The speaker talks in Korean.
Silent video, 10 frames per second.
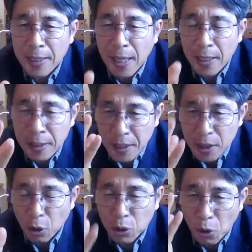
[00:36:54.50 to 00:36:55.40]
사단이
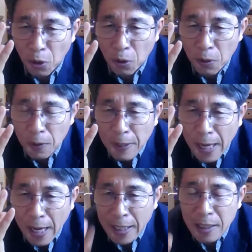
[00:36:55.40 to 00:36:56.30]
하는
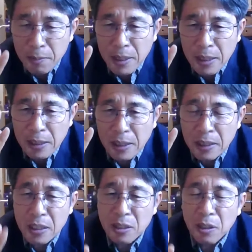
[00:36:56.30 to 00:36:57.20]
기적도 하나님이
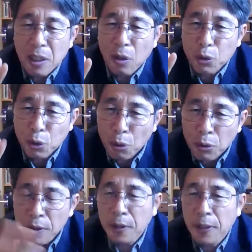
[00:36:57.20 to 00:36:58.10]
일으킨
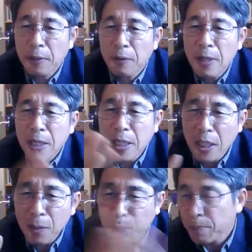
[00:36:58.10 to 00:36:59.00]
기적이라고 속는 거예요.
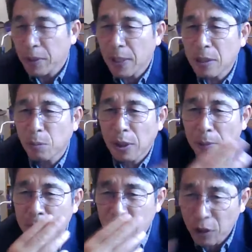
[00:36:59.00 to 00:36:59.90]
그걸
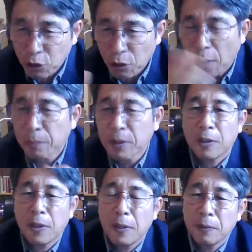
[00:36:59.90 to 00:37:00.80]
분별하지 못하면 쓸
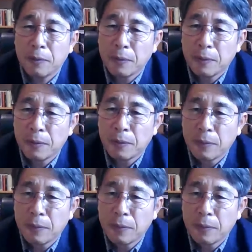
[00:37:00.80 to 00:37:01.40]
수가 없는 거예요.